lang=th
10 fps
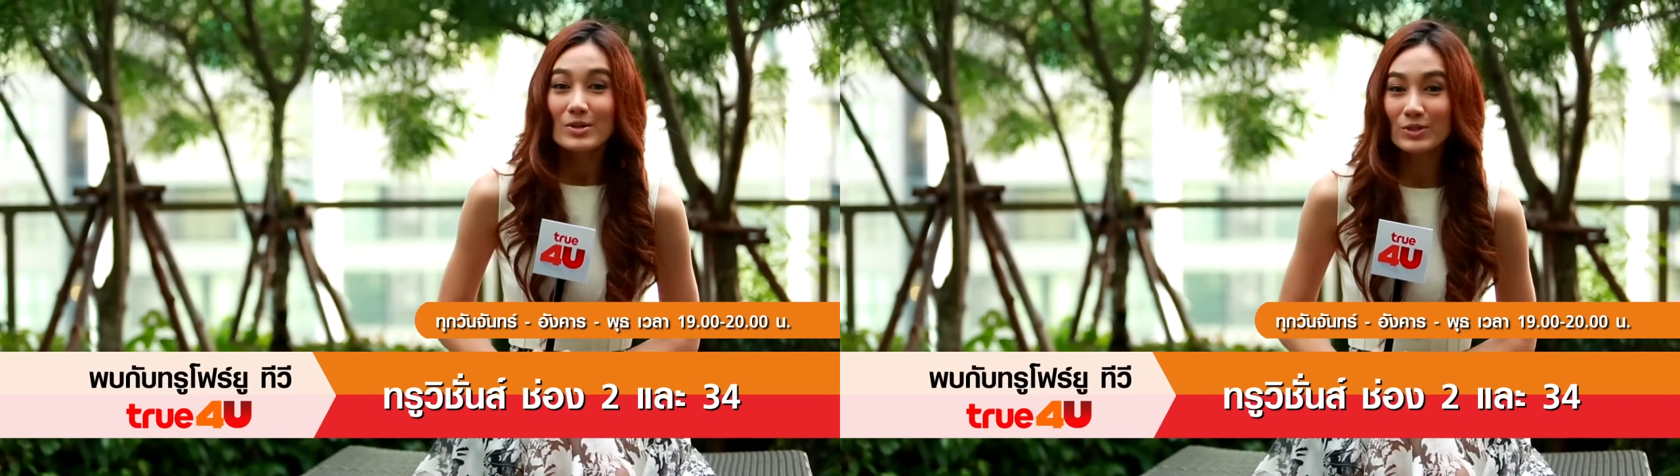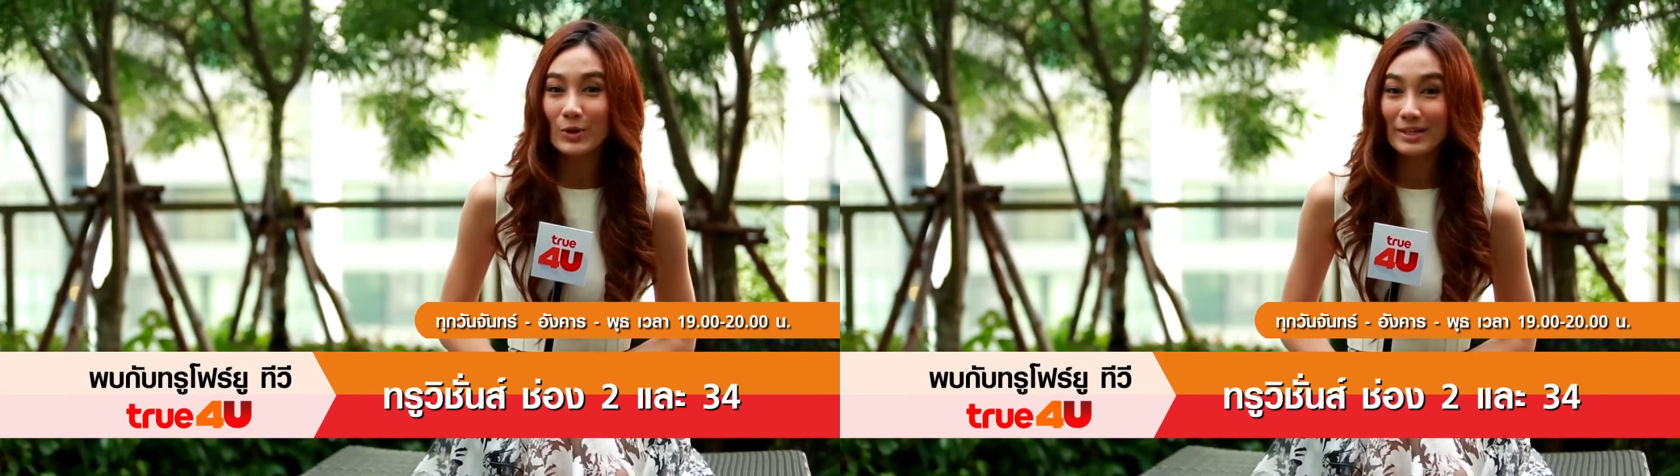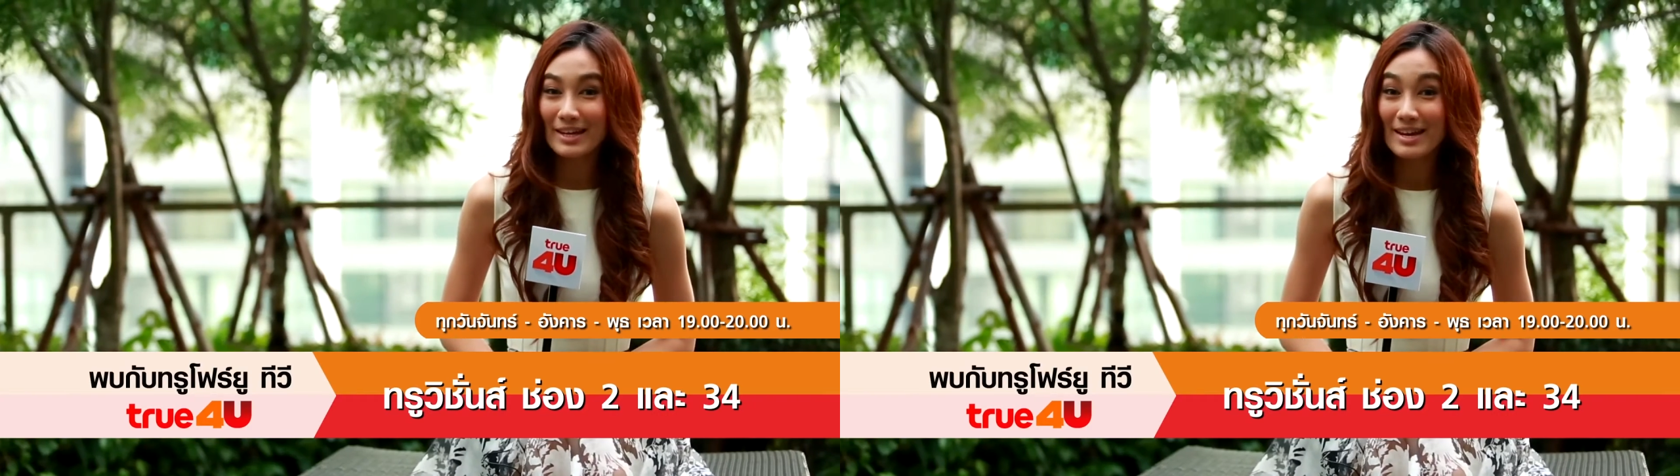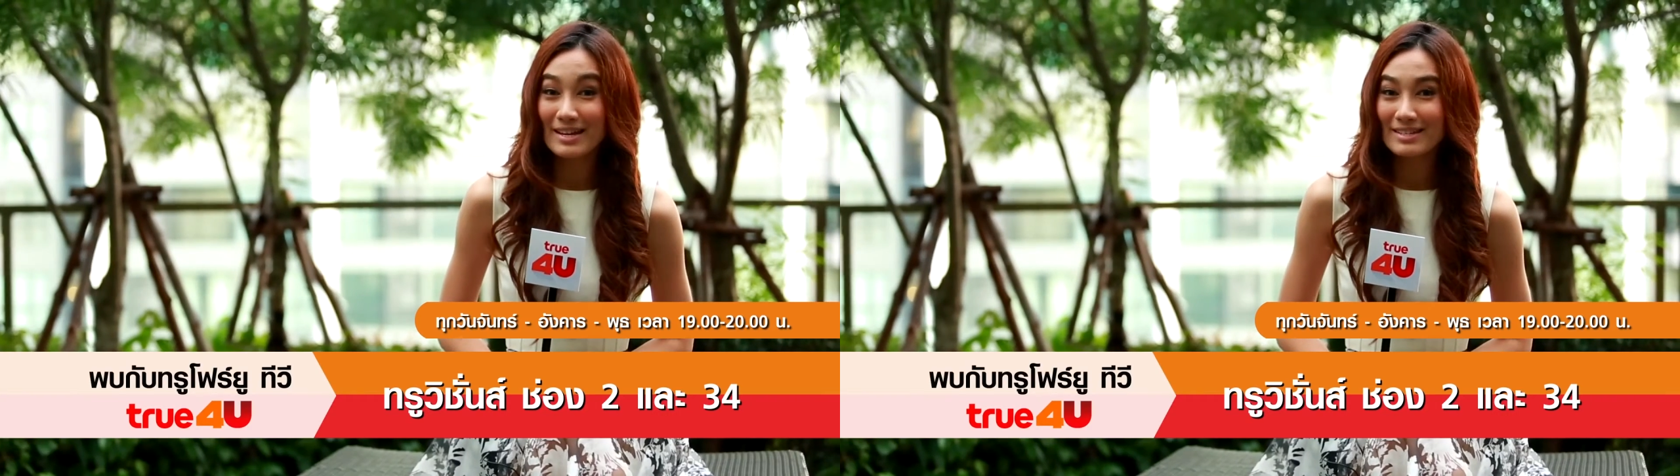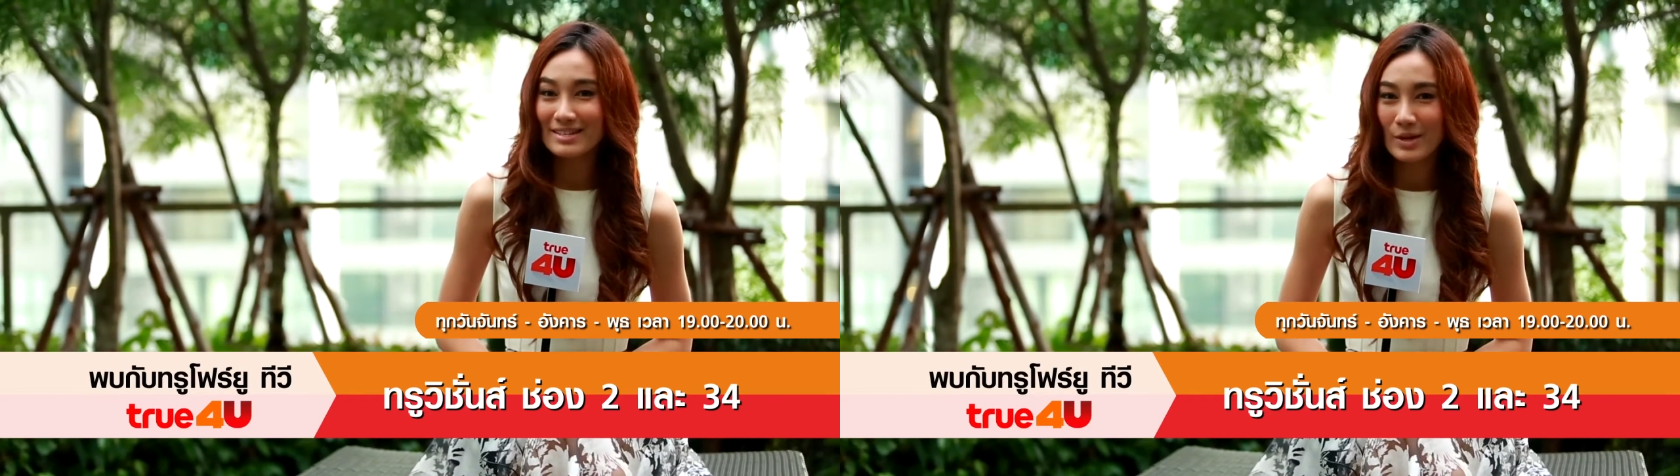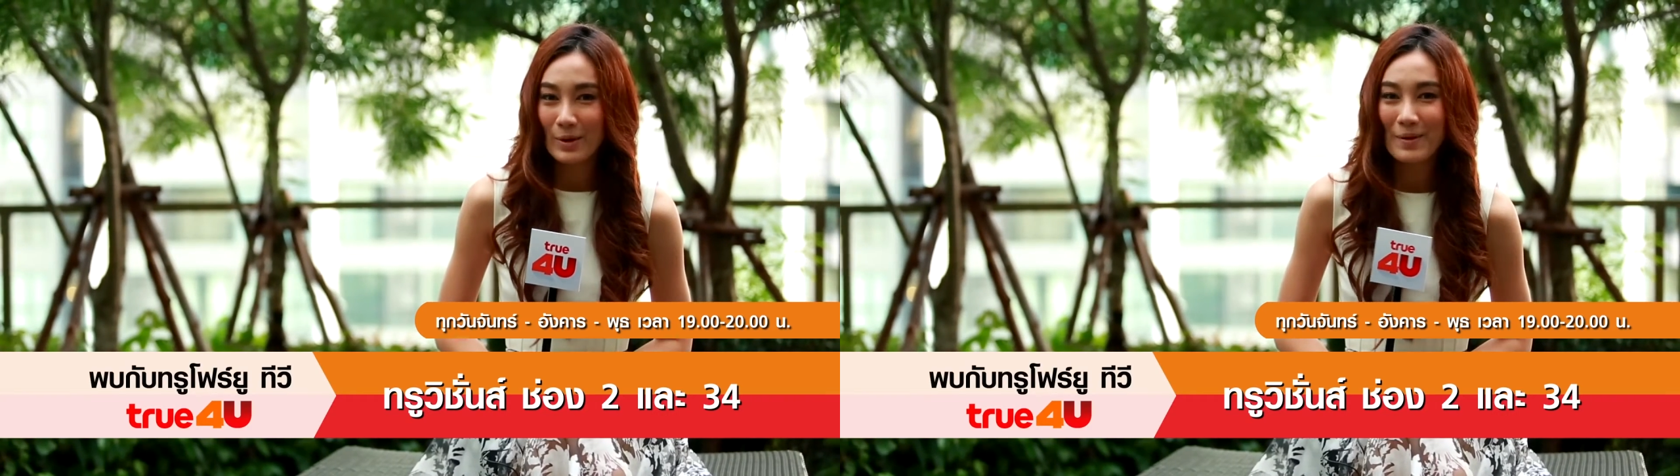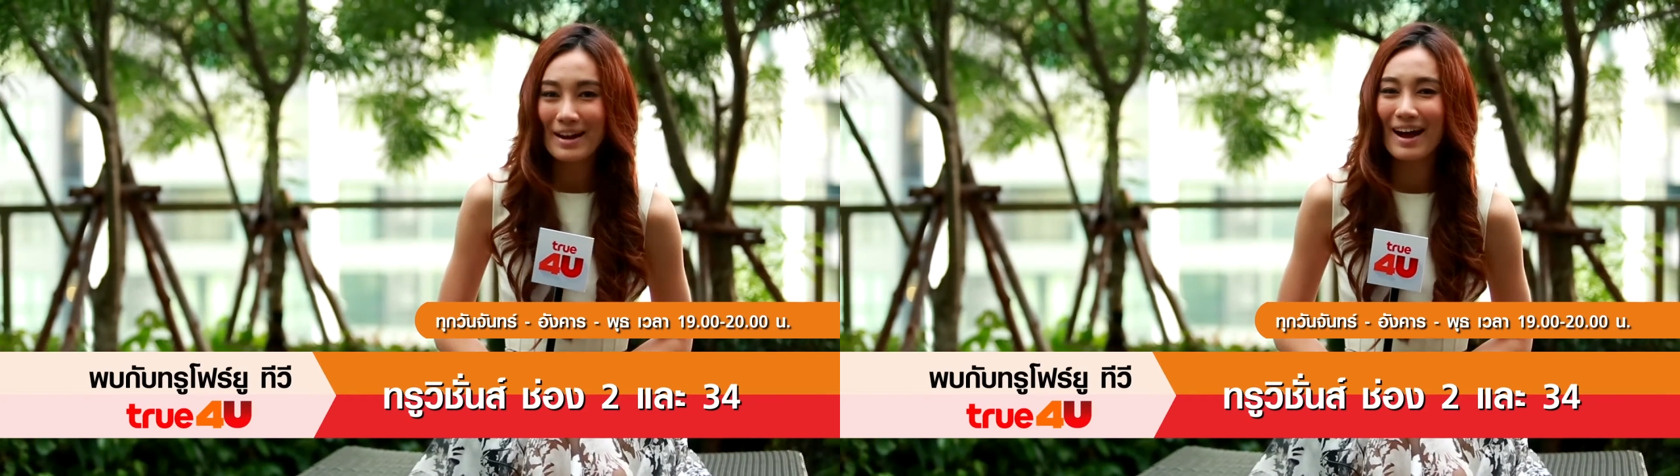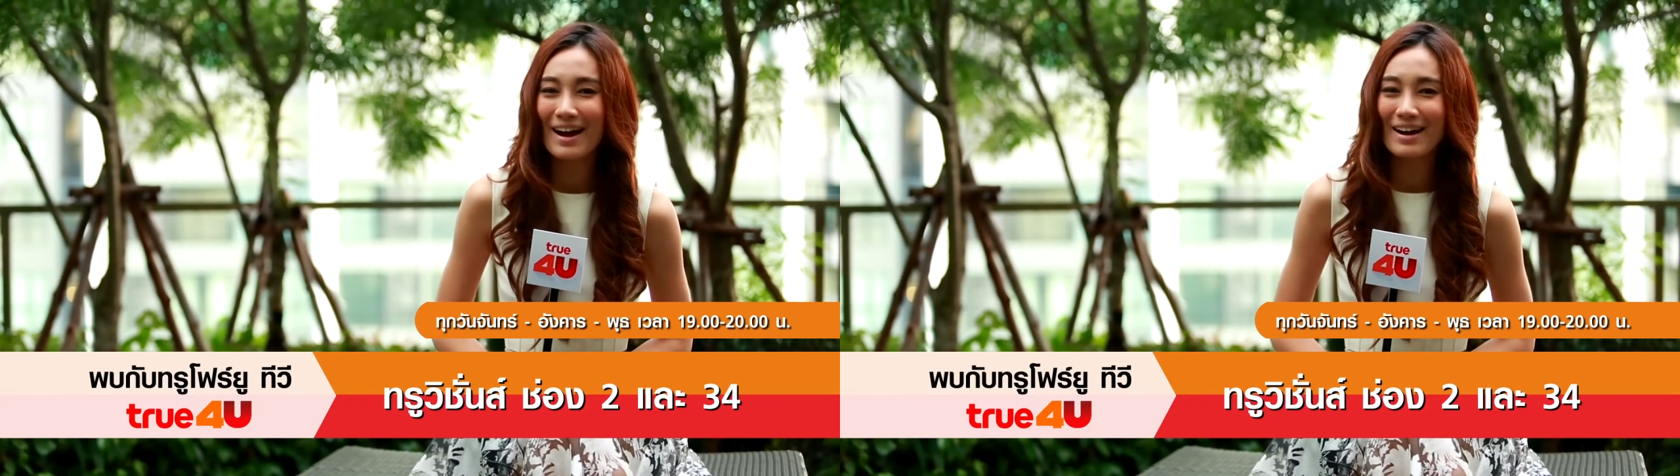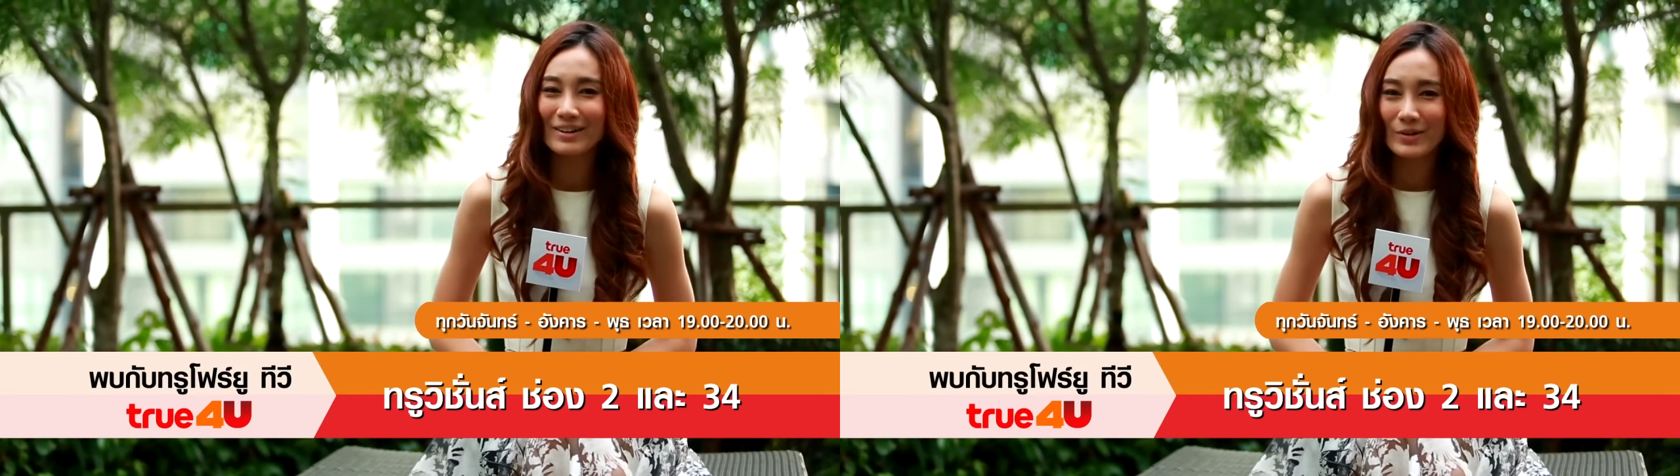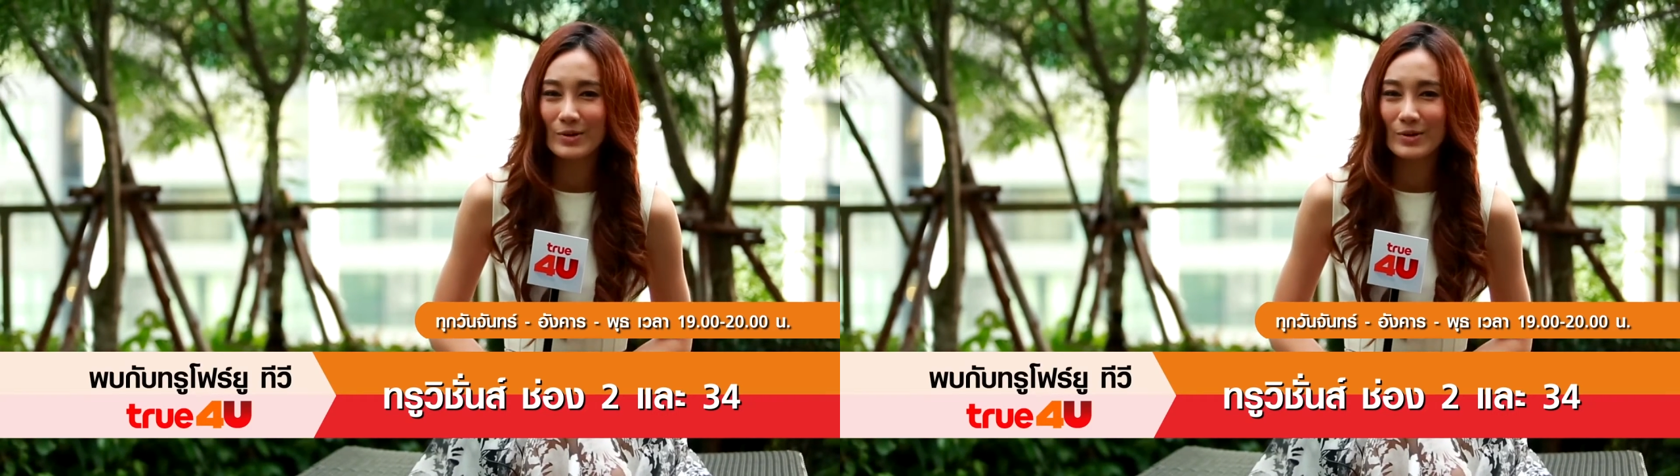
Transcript: สุดขีดชีวิตบันเทิง